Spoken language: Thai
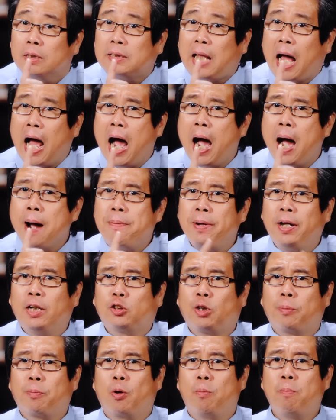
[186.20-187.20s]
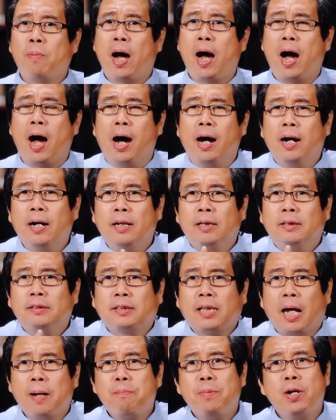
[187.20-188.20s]
ถ้าพระเยซูคริสต์คนบ้า
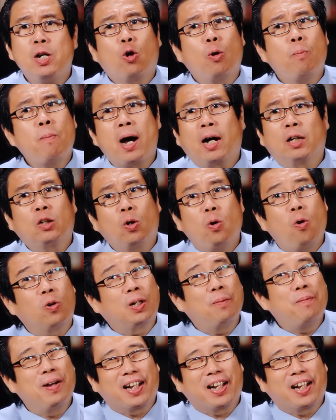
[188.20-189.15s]
ใช้ปีคนบ้ากันทั่วโลกทำไม